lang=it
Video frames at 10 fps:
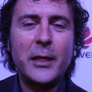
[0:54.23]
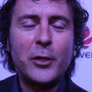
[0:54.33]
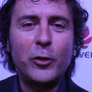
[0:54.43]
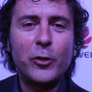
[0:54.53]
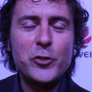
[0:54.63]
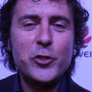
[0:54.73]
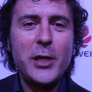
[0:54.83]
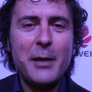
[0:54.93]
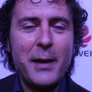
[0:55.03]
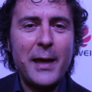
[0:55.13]

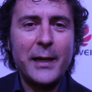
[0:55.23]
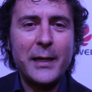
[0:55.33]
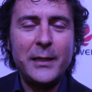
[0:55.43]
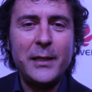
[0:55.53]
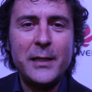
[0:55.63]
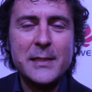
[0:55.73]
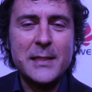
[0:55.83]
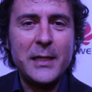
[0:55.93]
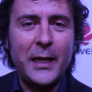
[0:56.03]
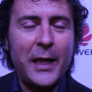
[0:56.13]
tecnologia ma anche di
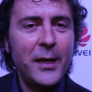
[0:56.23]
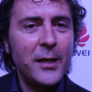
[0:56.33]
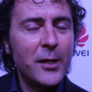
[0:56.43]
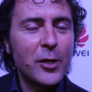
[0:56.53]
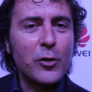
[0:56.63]
stile